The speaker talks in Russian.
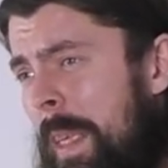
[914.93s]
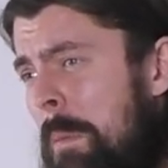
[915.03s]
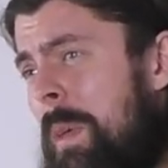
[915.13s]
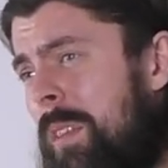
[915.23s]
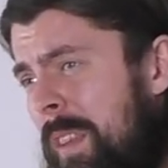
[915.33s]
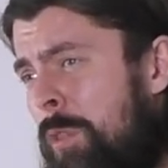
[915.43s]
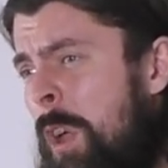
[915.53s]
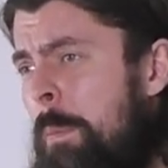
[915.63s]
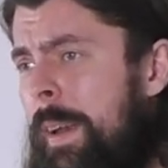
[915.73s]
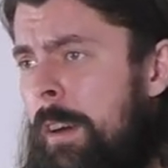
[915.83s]
И местные
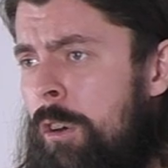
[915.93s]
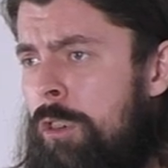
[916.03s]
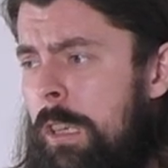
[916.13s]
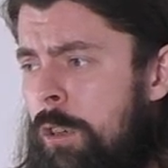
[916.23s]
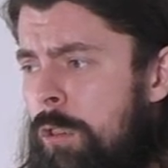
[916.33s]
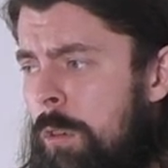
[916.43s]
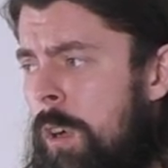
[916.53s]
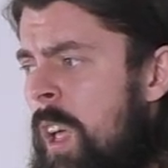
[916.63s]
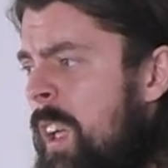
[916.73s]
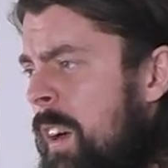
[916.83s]
фермеры решили,
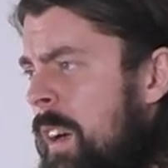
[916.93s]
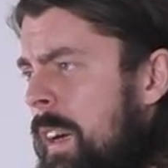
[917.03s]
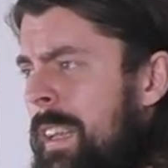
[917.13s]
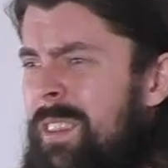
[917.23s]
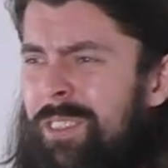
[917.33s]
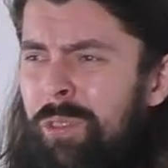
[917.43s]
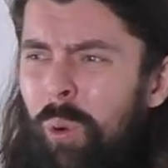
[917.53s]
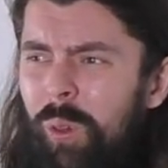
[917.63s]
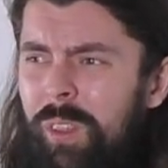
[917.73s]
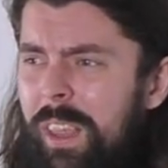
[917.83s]
что э, эти
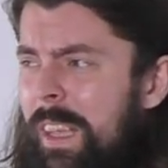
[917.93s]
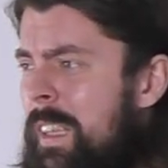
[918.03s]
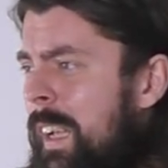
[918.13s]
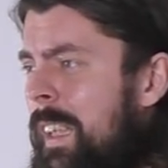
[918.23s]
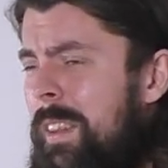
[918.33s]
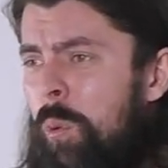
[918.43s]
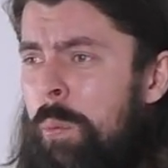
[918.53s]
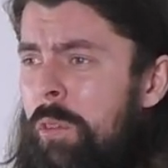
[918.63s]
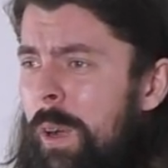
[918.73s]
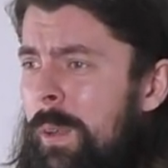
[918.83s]
волки, они как-то
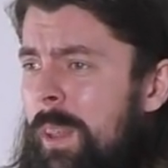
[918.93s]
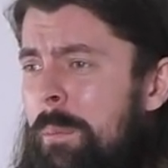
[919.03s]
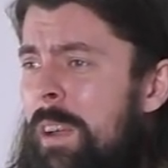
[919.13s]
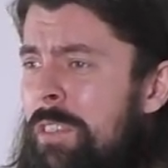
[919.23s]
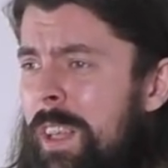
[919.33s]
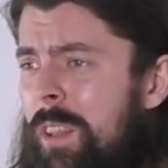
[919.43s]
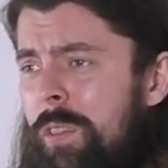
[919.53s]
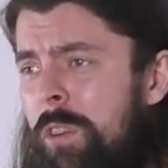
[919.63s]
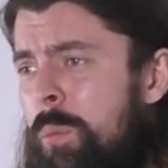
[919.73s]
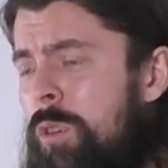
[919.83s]
убивают там овец,
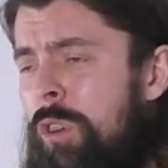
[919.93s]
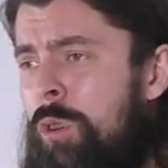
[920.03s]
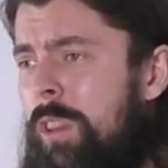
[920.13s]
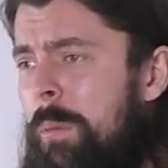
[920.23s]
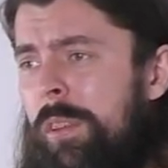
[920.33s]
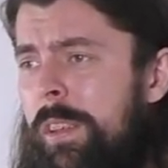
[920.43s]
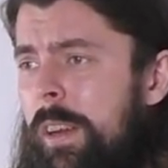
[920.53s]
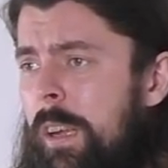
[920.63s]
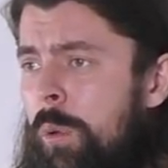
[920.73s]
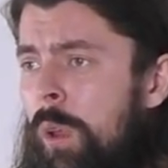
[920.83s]
возможно, что-то там
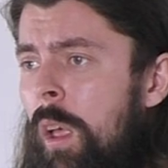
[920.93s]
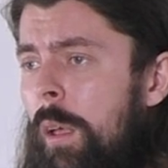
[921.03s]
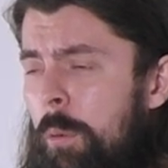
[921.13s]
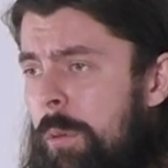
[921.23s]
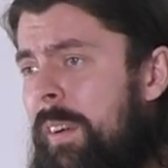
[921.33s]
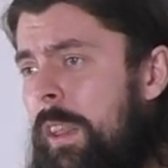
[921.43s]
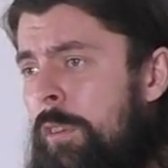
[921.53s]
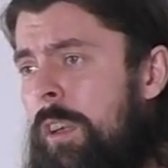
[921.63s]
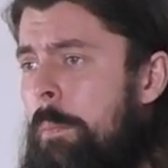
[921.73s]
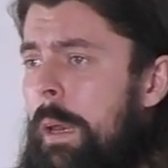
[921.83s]
задирают. В общем, давайте
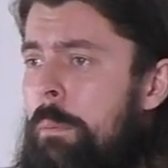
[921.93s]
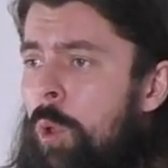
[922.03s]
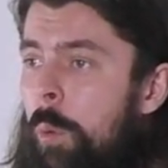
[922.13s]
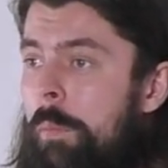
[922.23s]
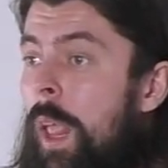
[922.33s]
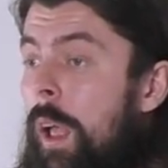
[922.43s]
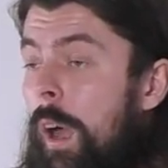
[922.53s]
их всех перебьем.